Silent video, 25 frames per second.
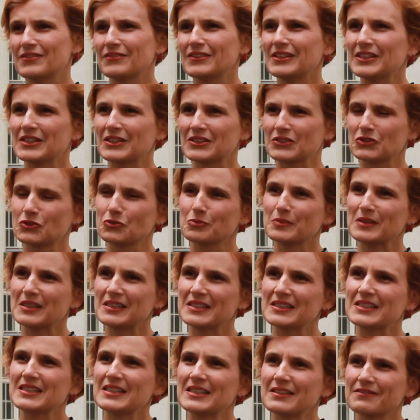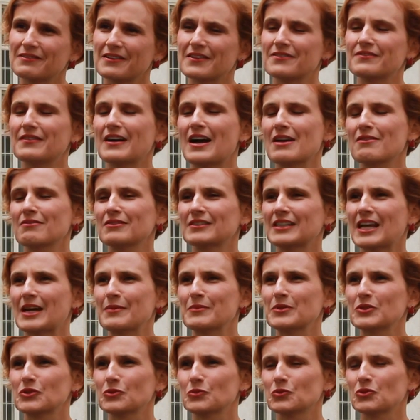wieder zum EASY-Verfahren und
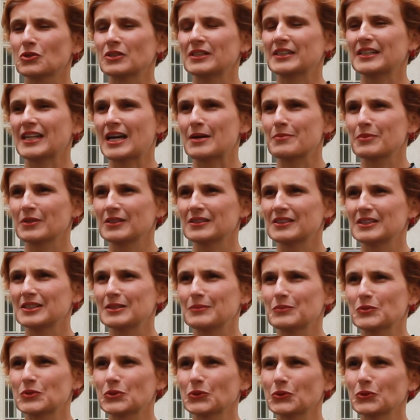damit zum Solidarprinzip